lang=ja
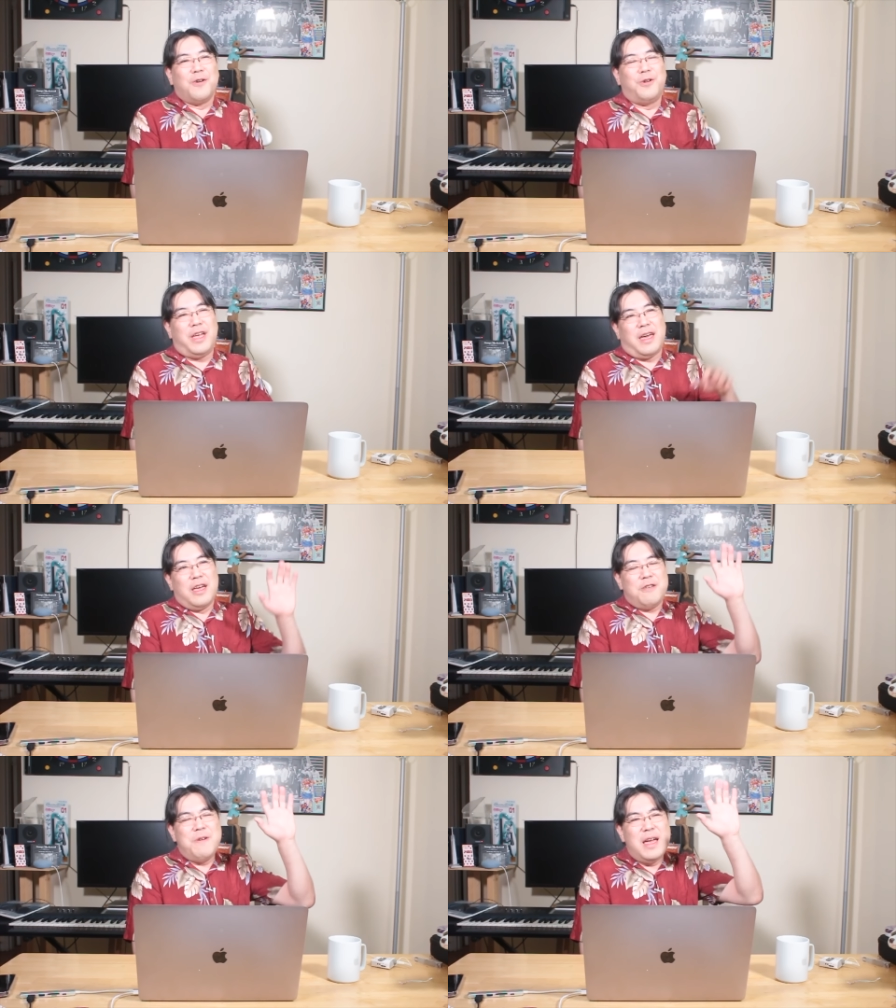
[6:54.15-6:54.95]
こうね、
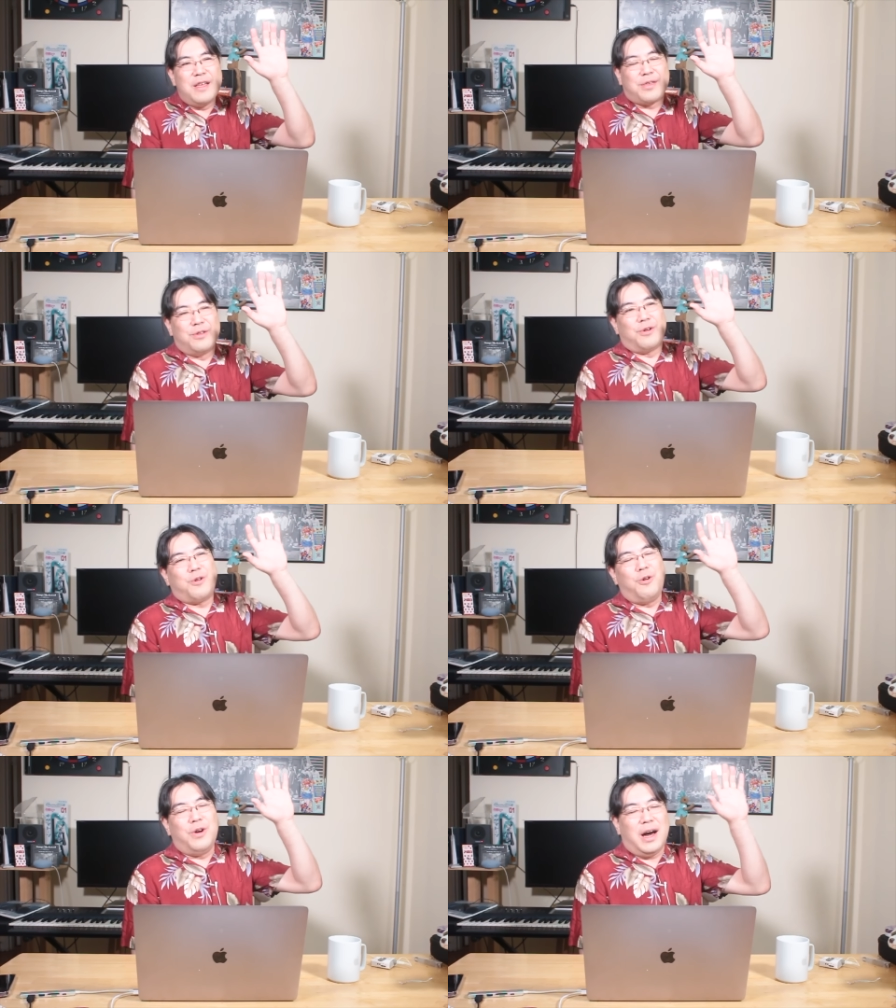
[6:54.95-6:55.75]
いわゆるその、
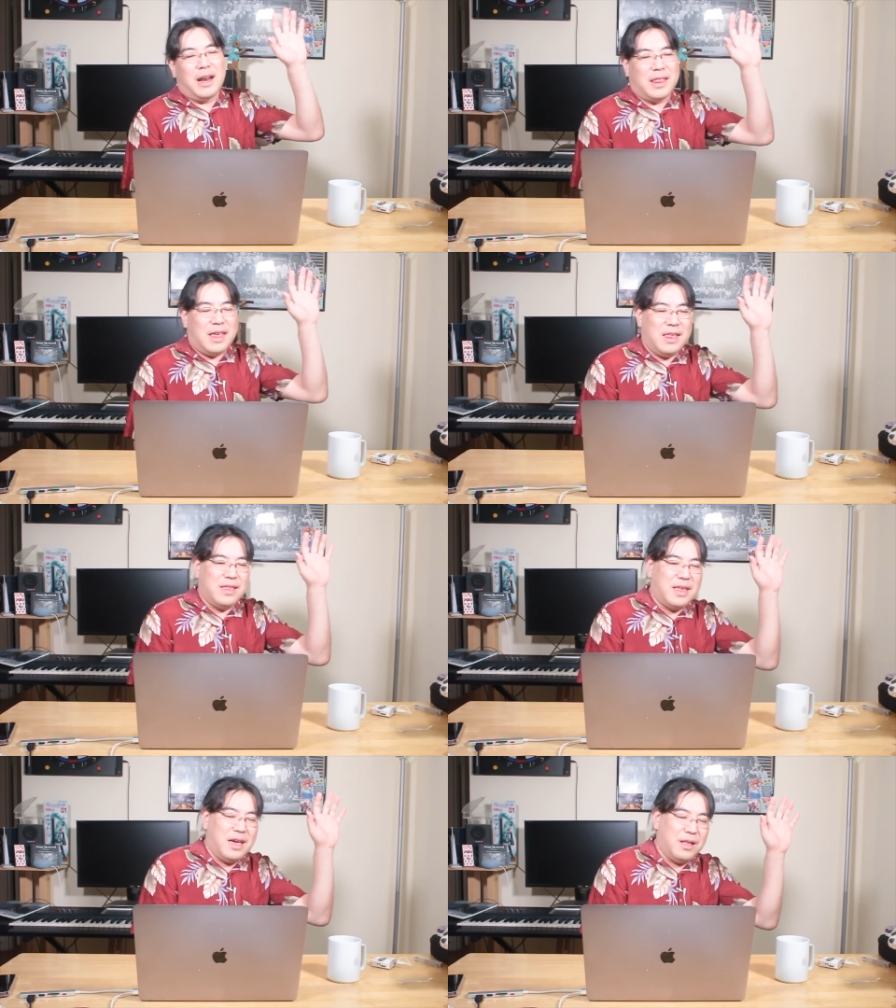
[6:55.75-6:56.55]
郷原
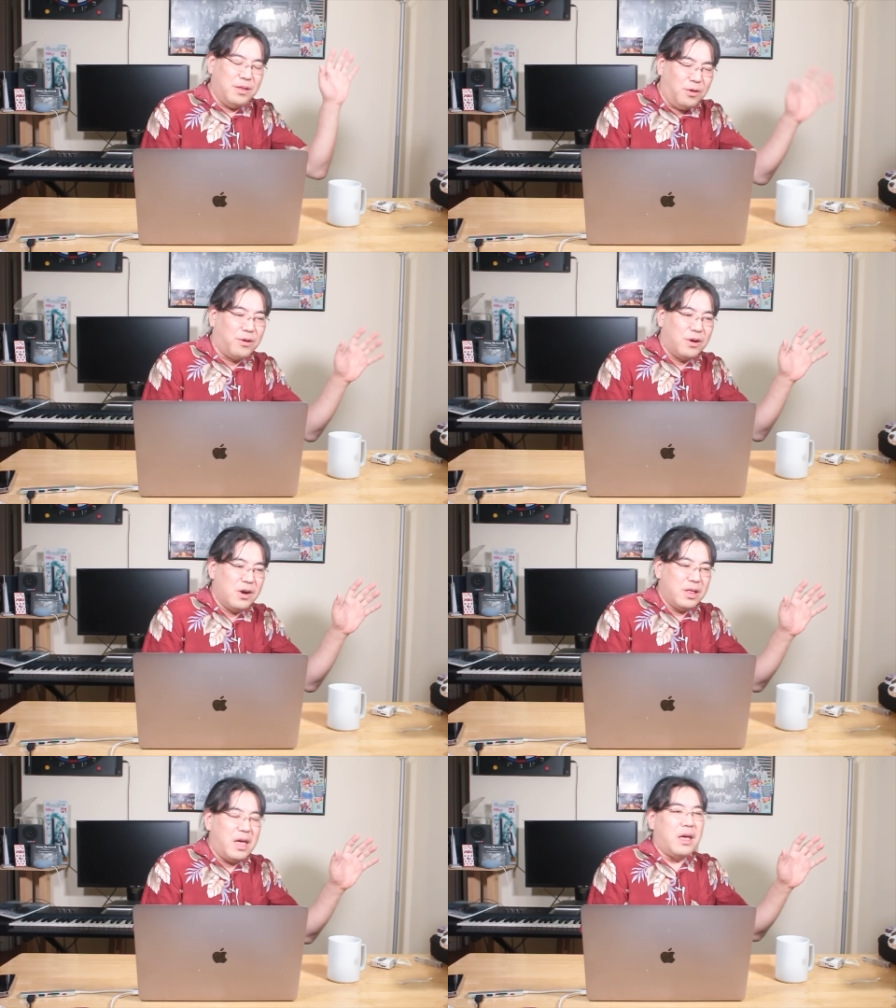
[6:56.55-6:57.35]
先生の
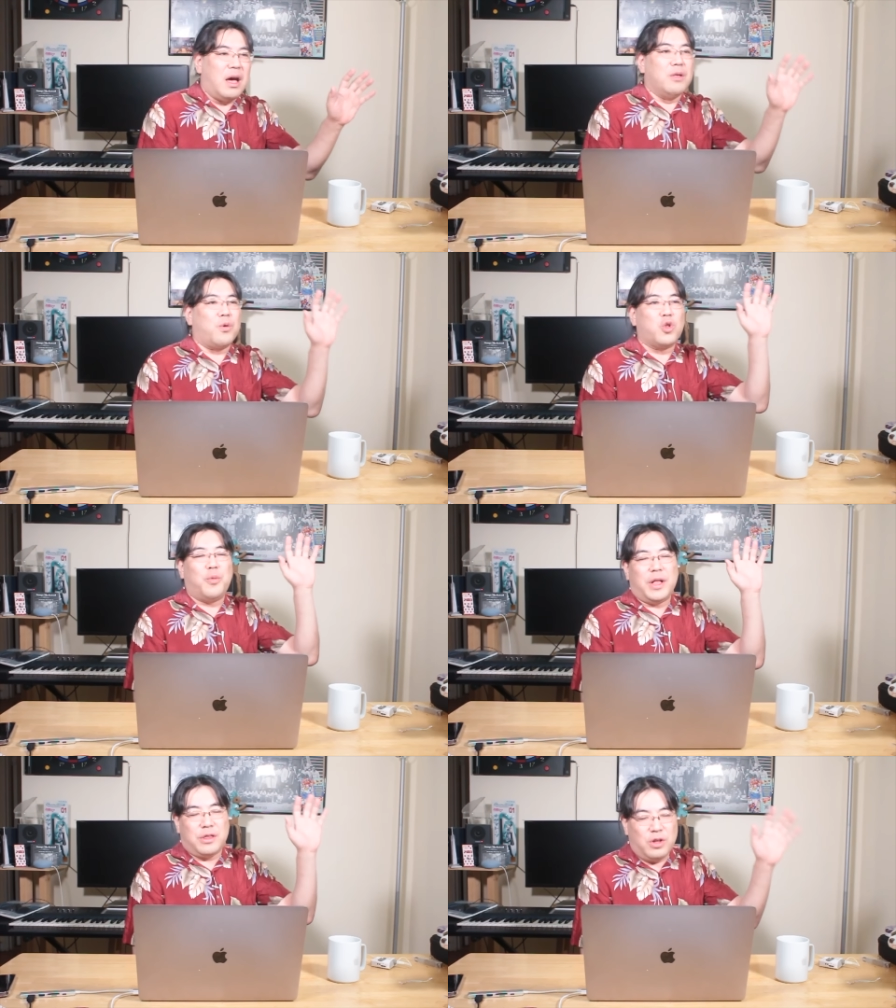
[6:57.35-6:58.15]
ね、あの
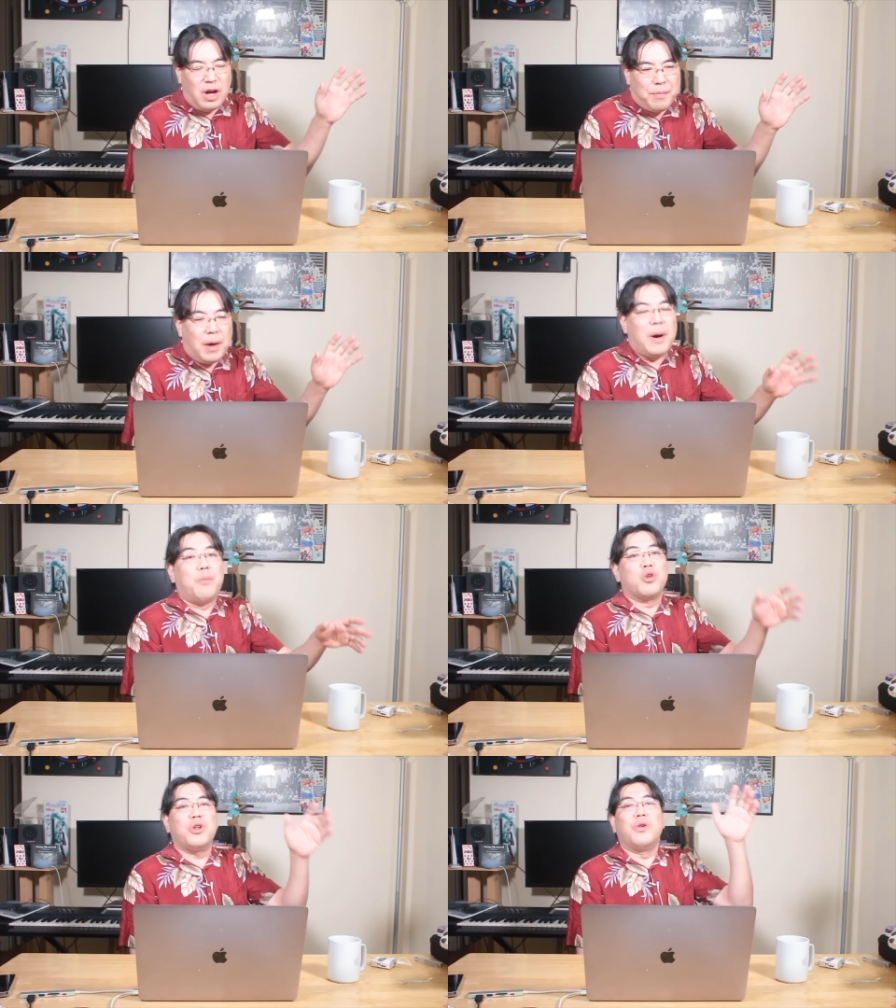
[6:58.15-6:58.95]
言葉っていうのは、まあまあ、
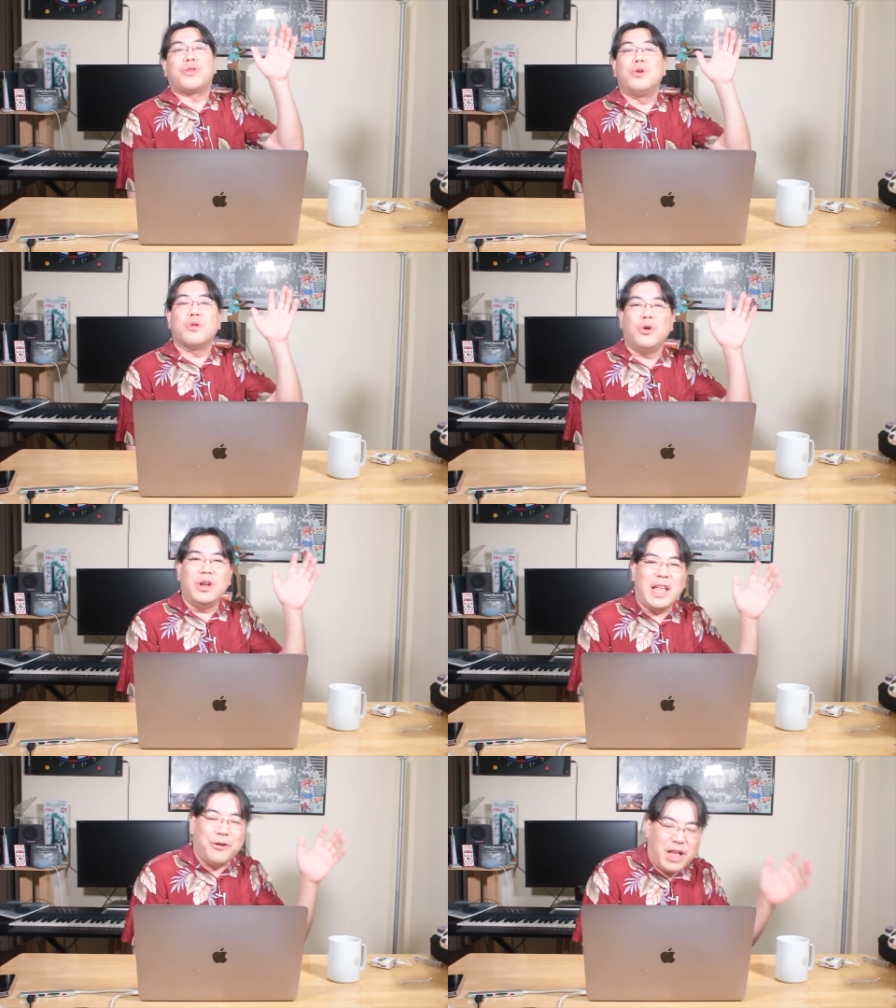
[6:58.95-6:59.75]
もちろんその
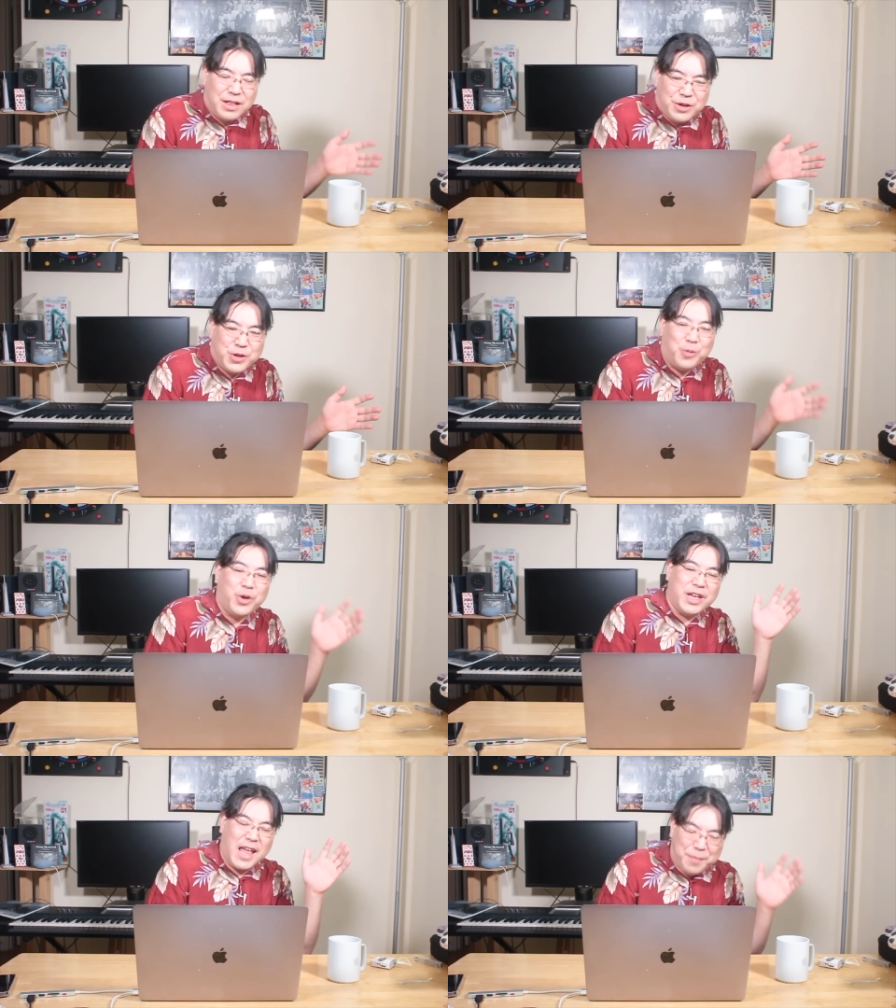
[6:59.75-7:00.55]
通りだよねっていう人
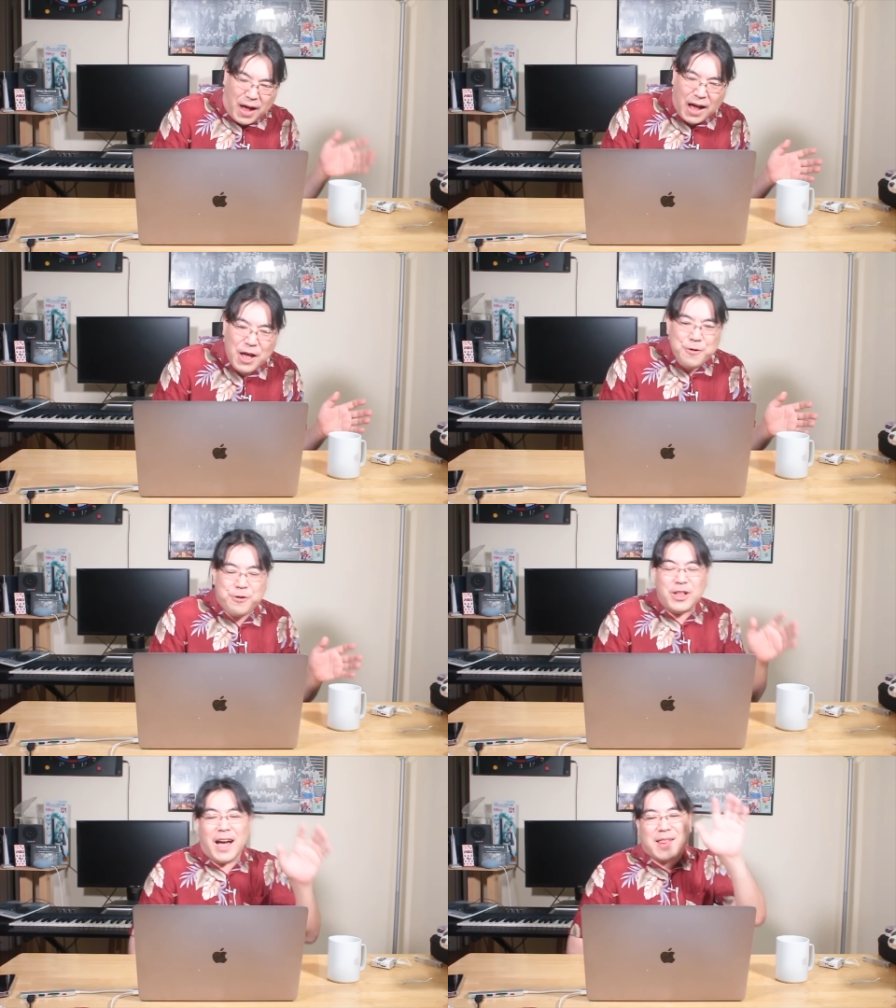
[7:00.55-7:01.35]
もいれば、
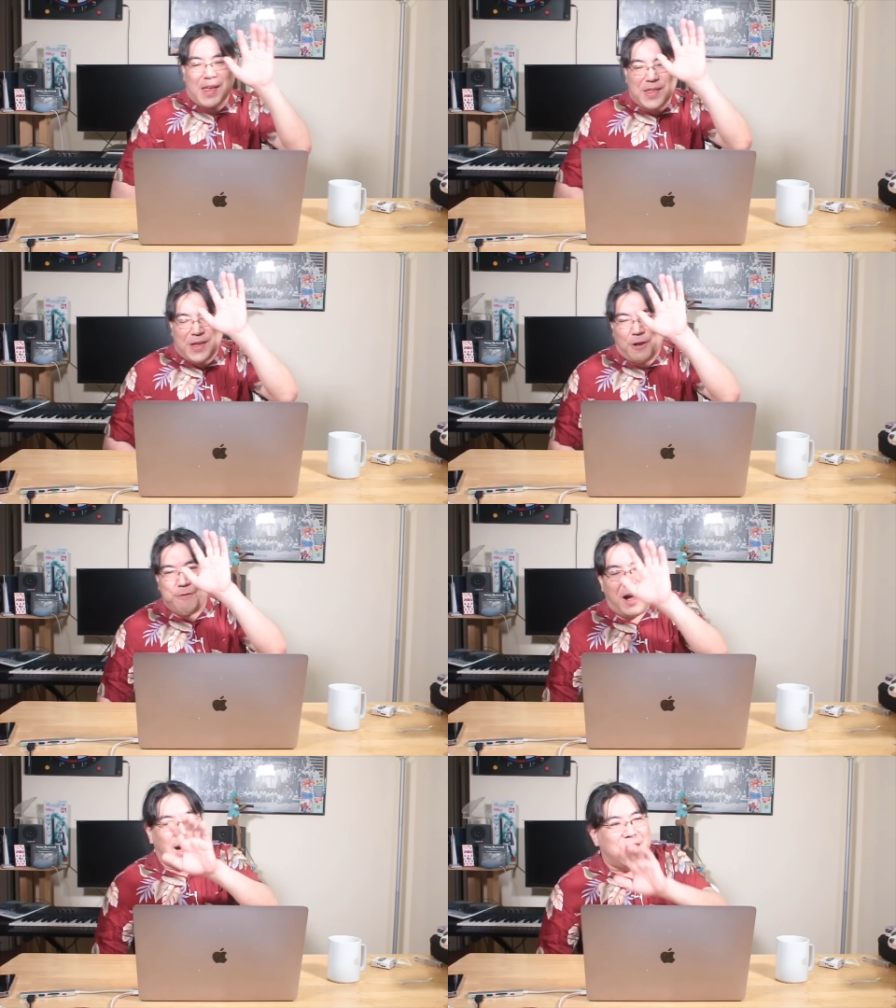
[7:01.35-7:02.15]
福永先生の
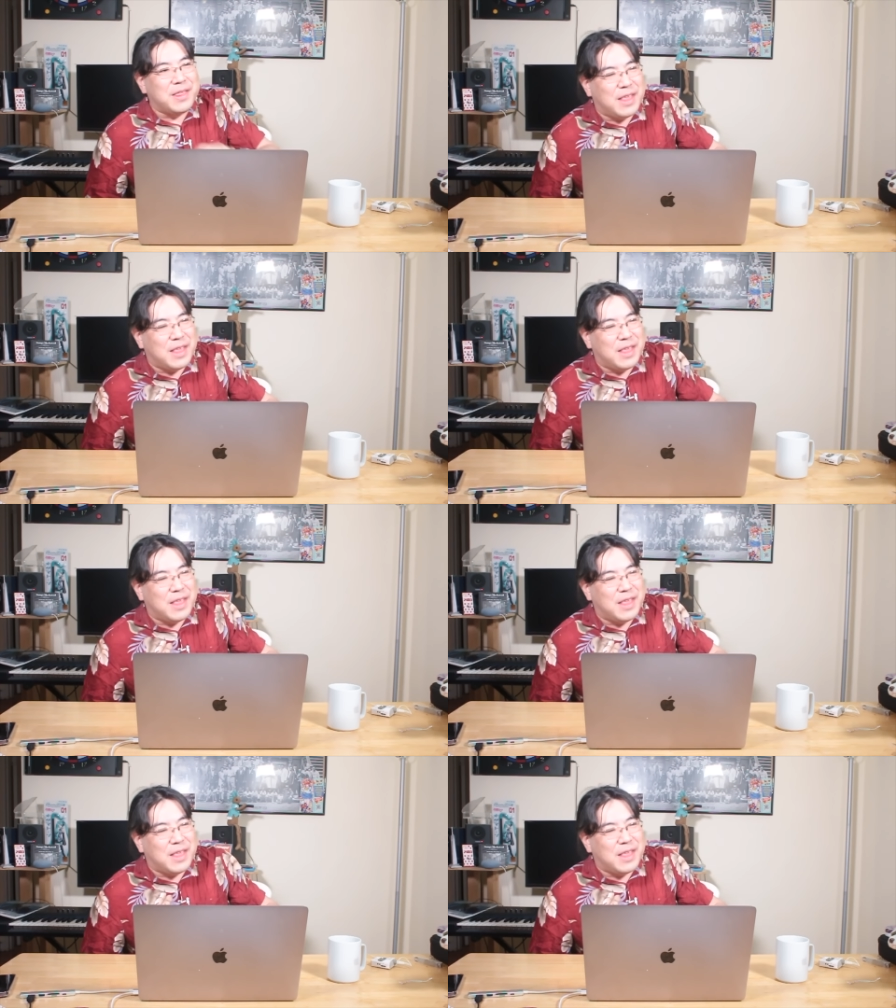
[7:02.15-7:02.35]
ファンがで